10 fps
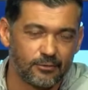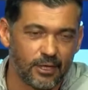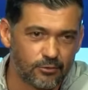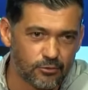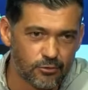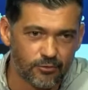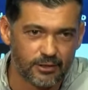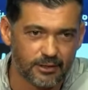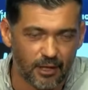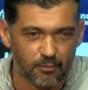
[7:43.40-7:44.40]
durante os
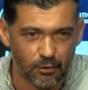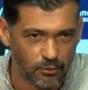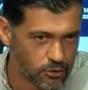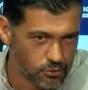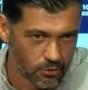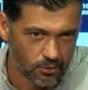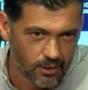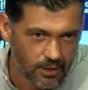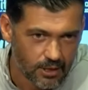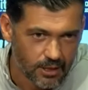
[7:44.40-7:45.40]
90 e tal minutos de
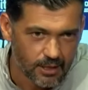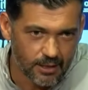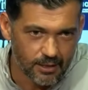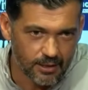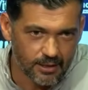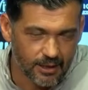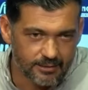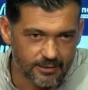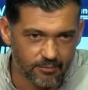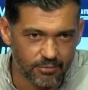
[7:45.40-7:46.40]
jogo.
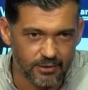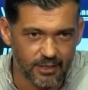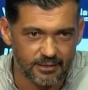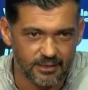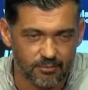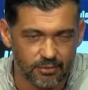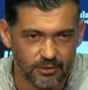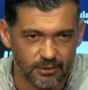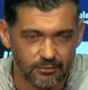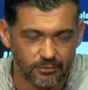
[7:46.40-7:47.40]
há, sempre, há
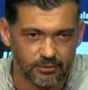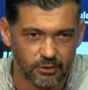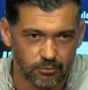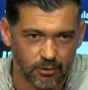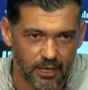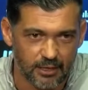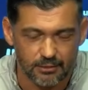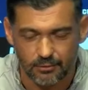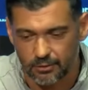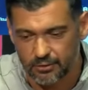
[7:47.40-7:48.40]
sempre situações a explorar,
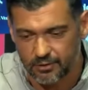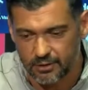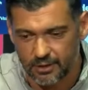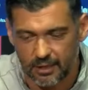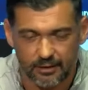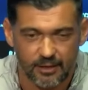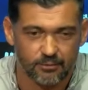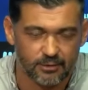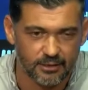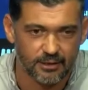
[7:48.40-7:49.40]
situações de fragilidade que
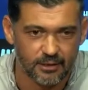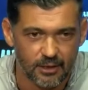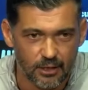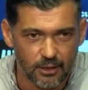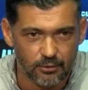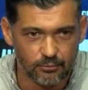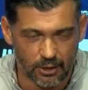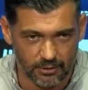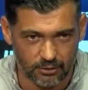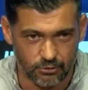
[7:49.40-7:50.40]
acontecem
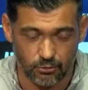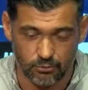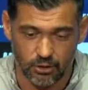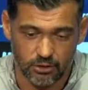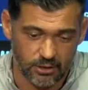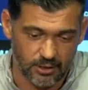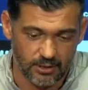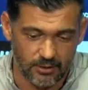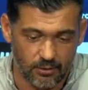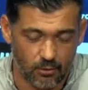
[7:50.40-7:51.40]
durante esse jogo. Nós, uh,
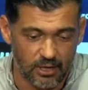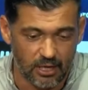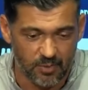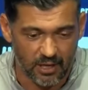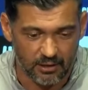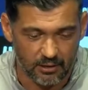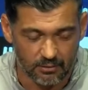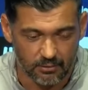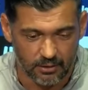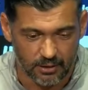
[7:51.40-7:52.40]
olhando para
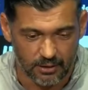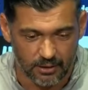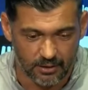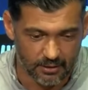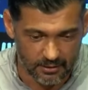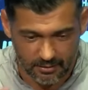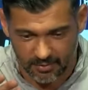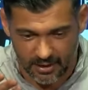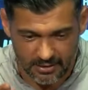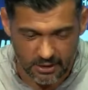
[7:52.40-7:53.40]
aquilo, uh,
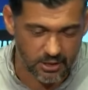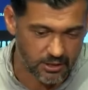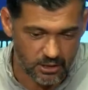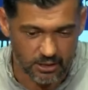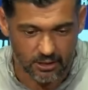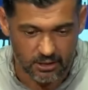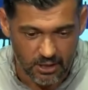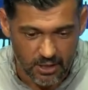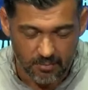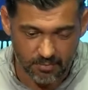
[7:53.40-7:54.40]
para essas estatísticas,
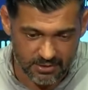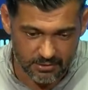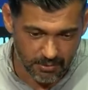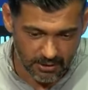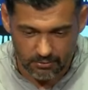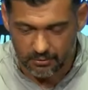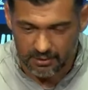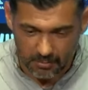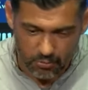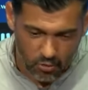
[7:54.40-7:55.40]
percebendo que
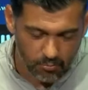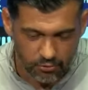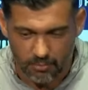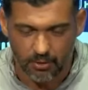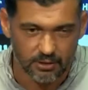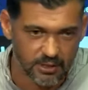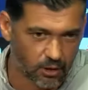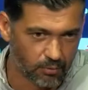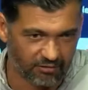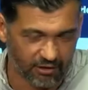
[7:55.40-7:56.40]
tipo de comportamentos é
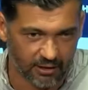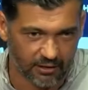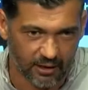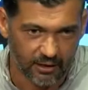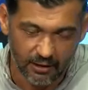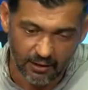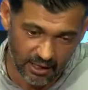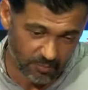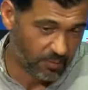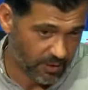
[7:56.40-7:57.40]
que o Benfica tem
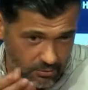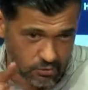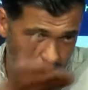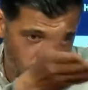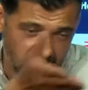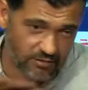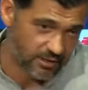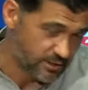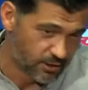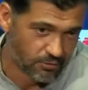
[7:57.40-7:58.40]
e preparando o jogo, como eu estava
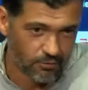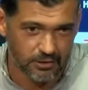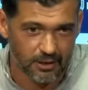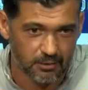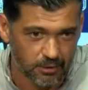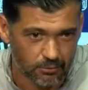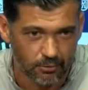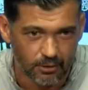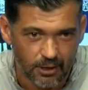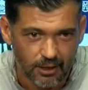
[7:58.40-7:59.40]
a dizer, não vou voltar a repetir
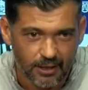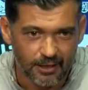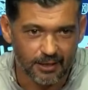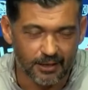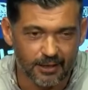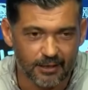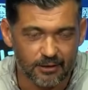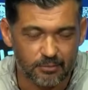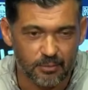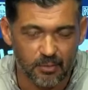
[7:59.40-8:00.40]
tudo, uh,
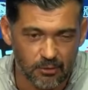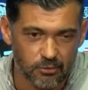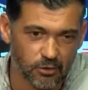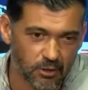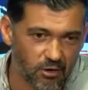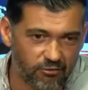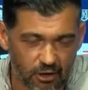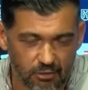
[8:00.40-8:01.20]
eh, preparando o jogo da melhor